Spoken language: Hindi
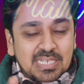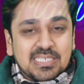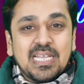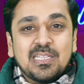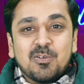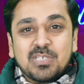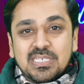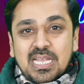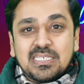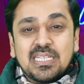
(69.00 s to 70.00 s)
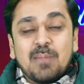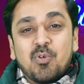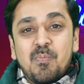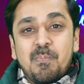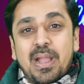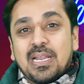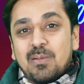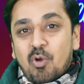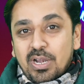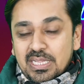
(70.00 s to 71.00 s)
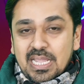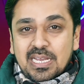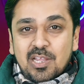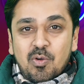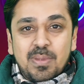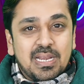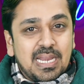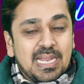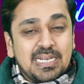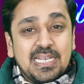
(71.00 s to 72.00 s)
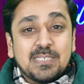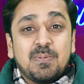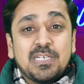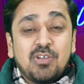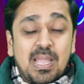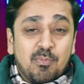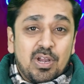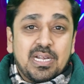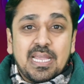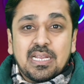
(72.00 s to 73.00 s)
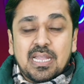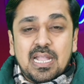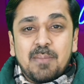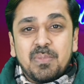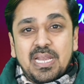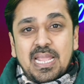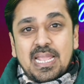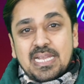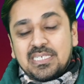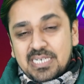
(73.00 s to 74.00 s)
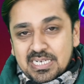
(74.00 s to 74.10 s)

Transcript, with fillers: इसके अंदर उसके साथ साथ आपको मेटल बॉडी देखने को मिल रही है डिस्प्ले जो है एमोलेट नहीं रखा है कंपनी ने एच